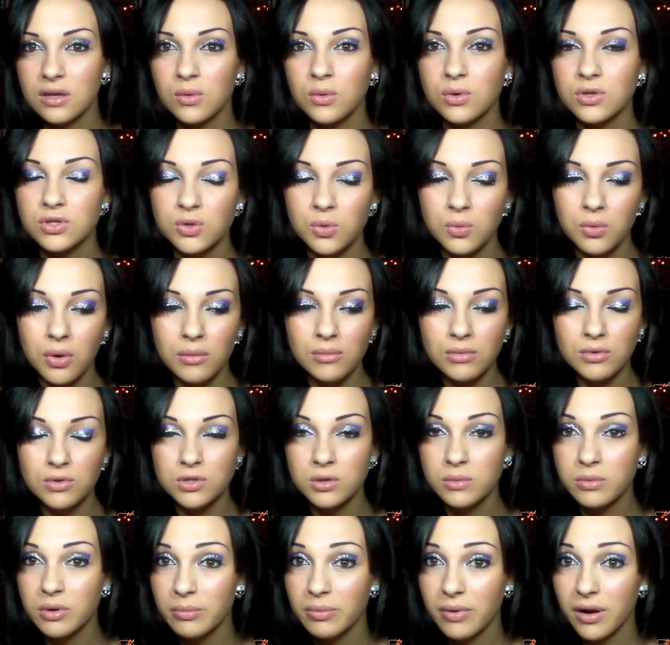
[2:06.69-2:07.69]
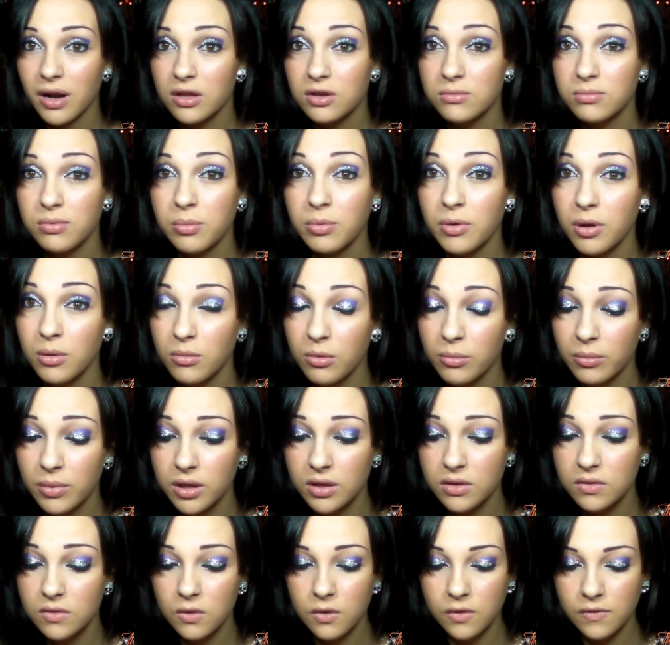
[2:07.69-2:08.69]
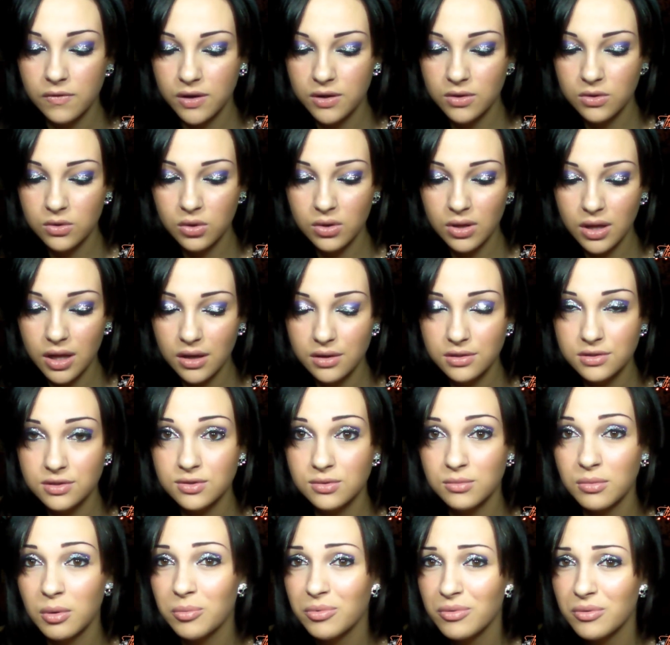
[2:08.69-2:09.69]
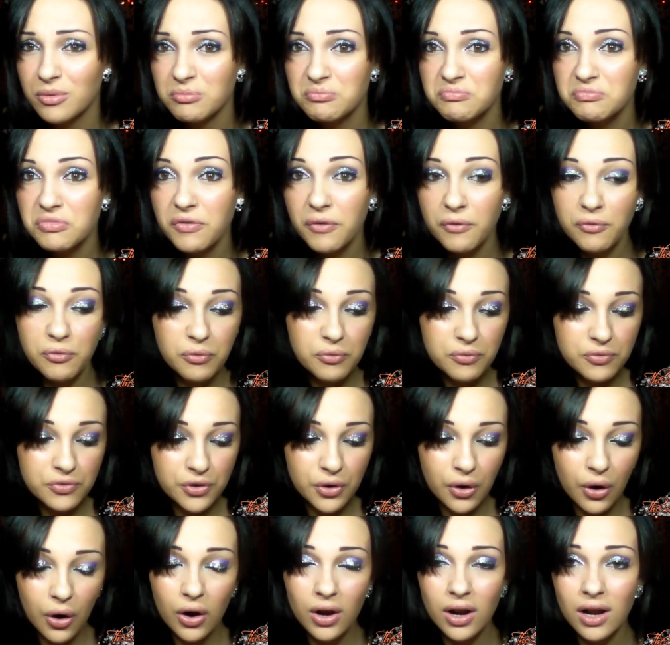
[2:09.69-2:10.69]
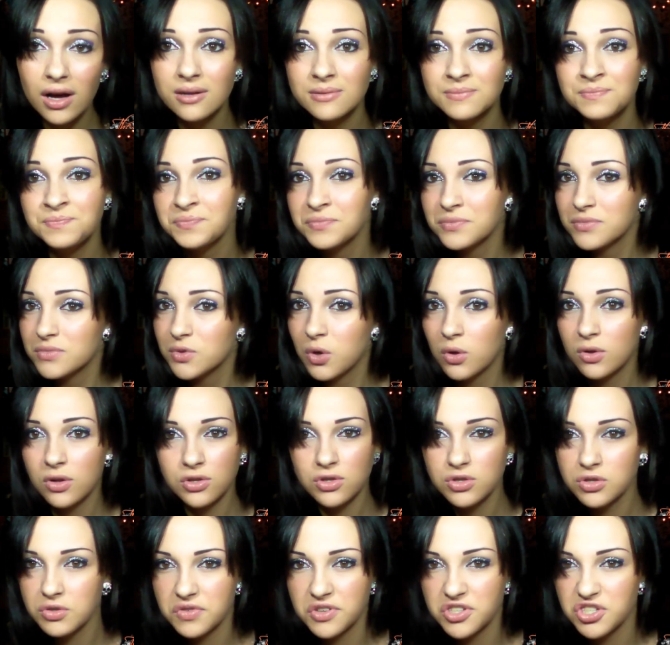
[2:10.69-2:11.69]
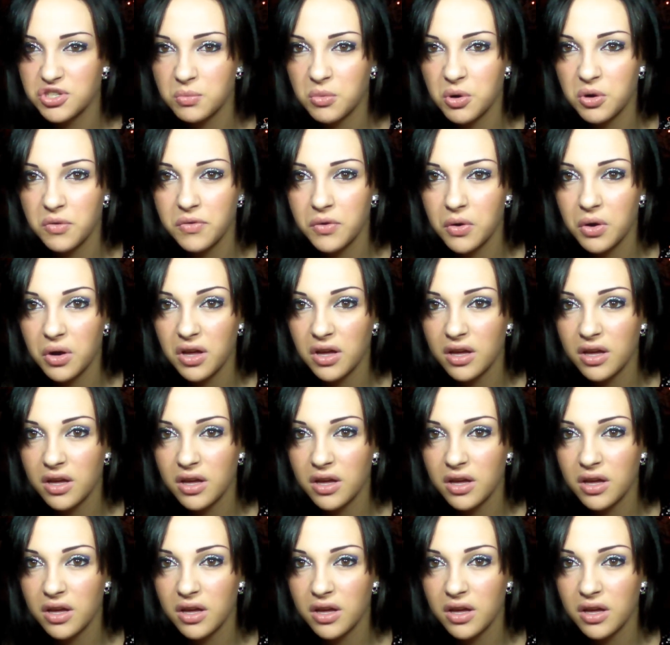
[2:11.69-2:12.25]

Questo qua me lo sono preparato proprio al momento, l'ho fatto adesso, avevo un viola, ho deciso facciamolo viola,